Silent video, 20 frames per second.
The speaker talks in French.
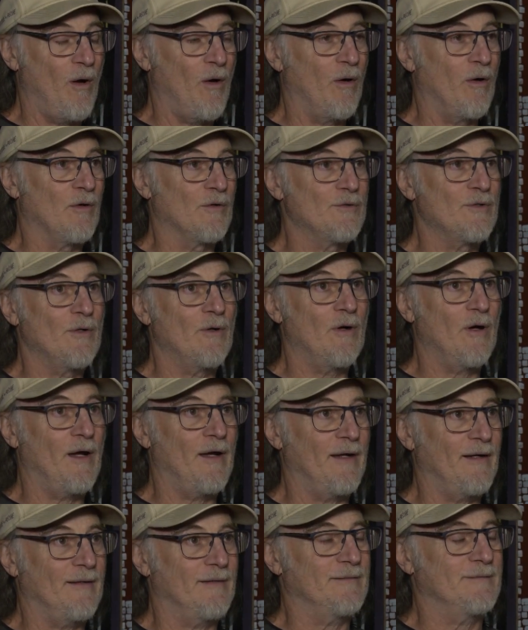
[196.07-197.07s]
on
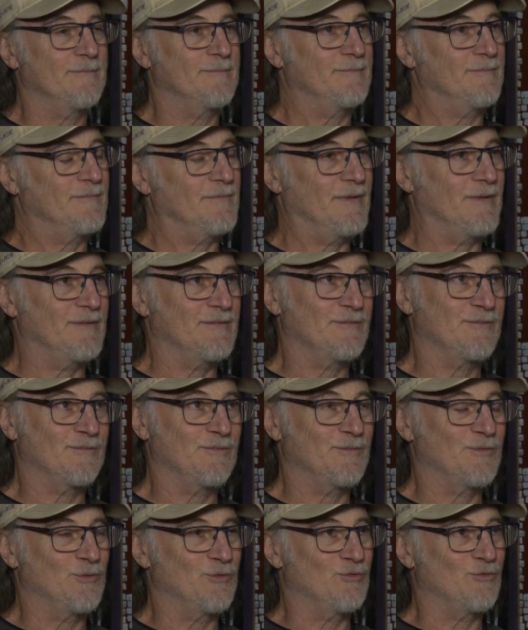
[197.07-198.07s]
a
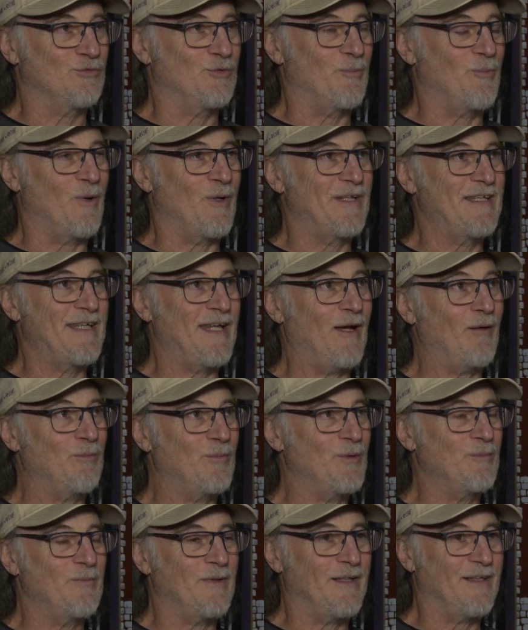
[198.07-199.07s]
je sais pas le
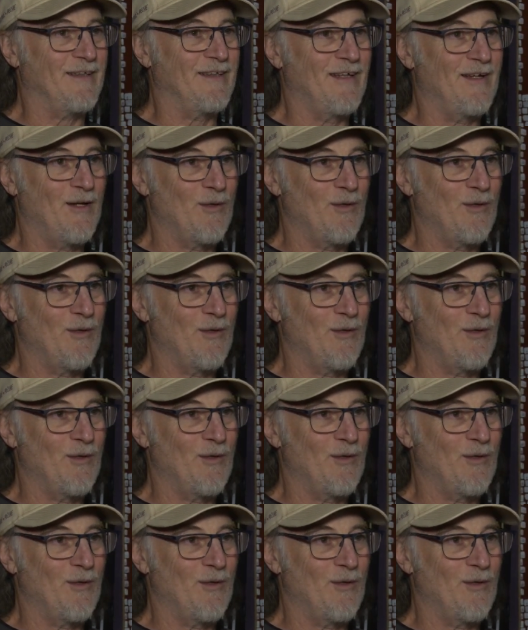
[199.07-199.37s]
terme, là, mais